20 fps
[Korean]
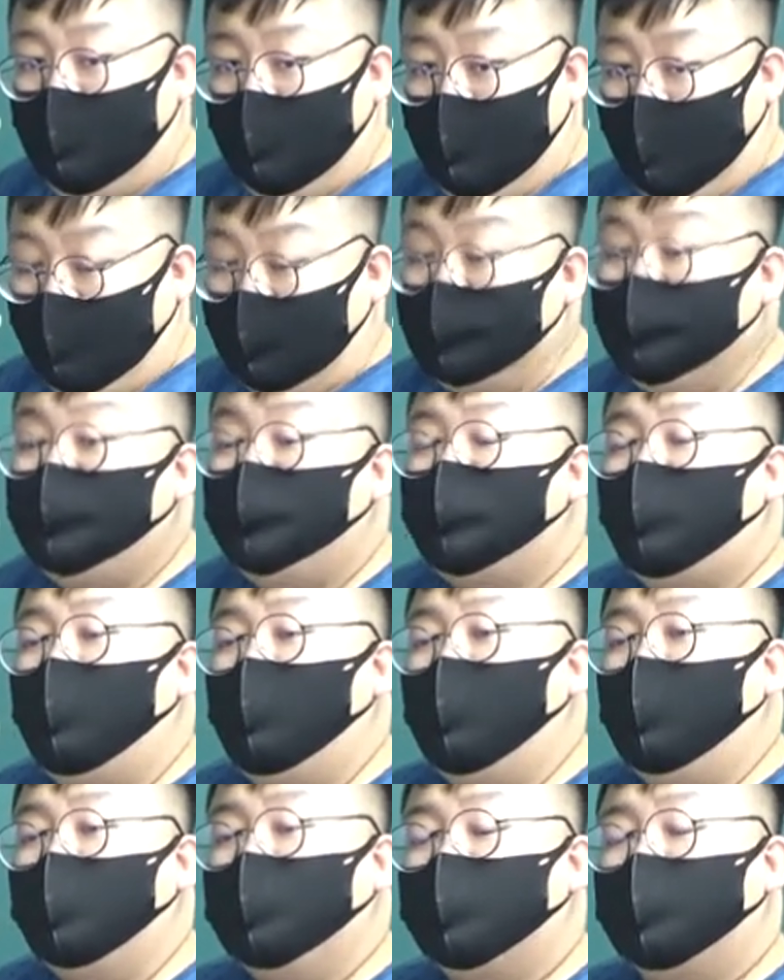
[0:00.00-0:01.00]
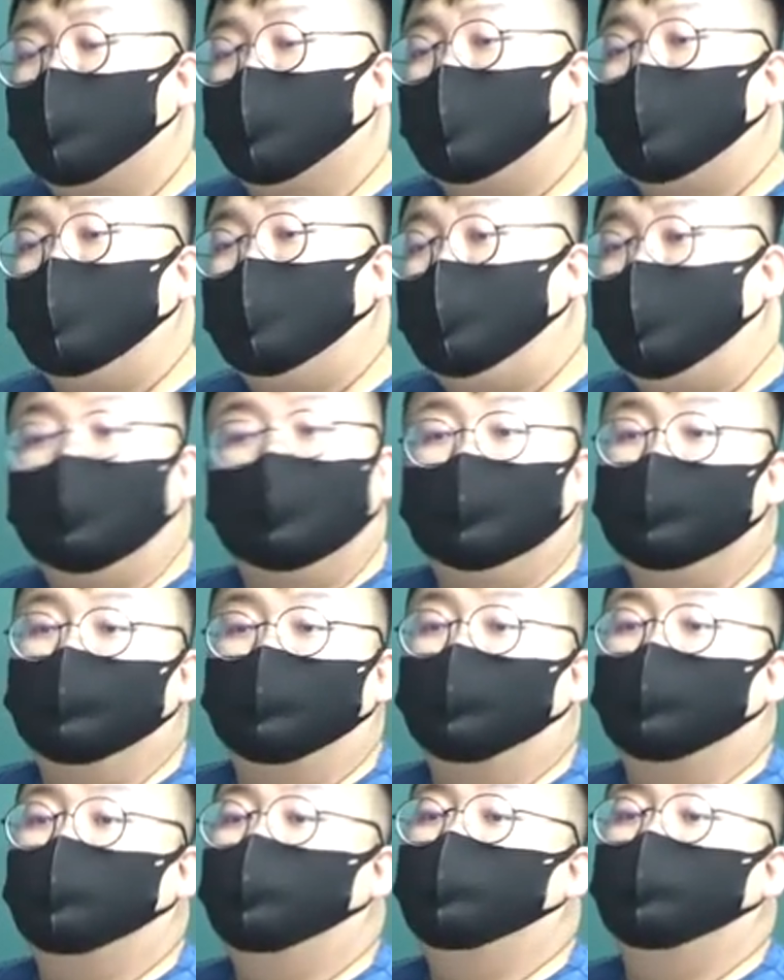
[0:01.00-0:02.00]
안정적일
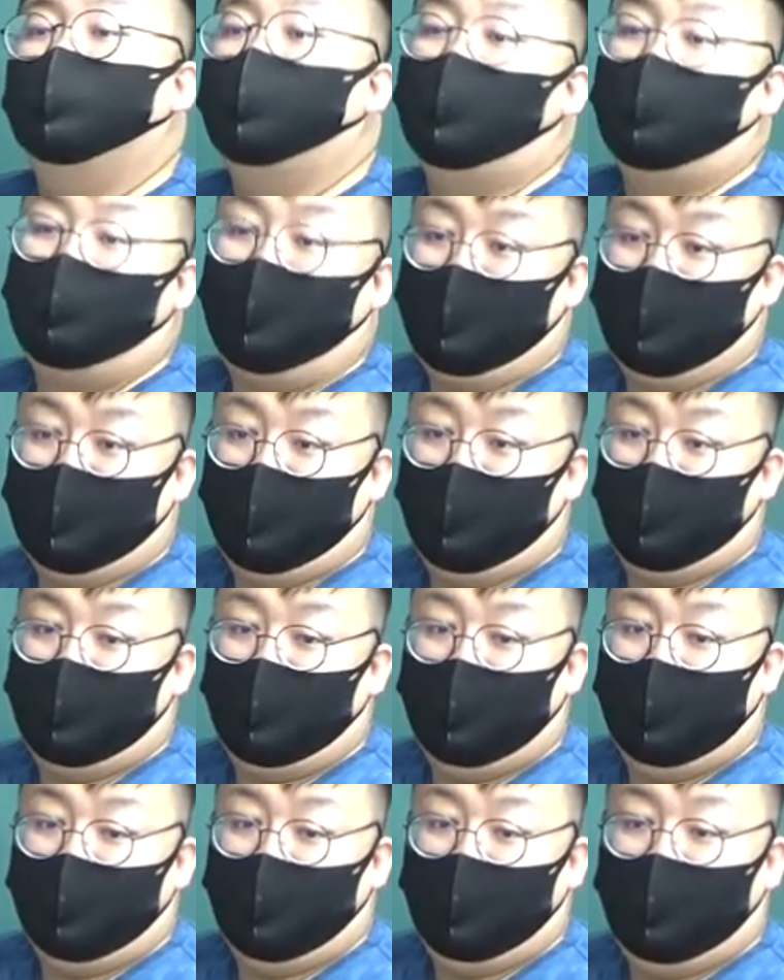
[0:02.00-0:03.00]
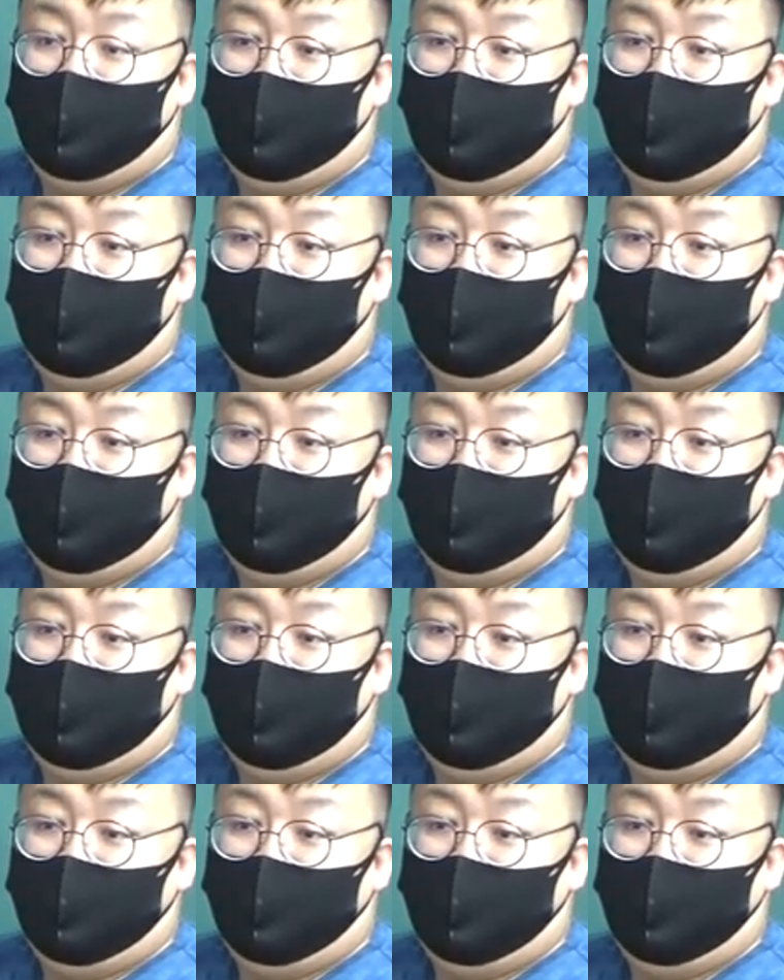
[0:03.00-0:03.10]
때는 소름 안 내려나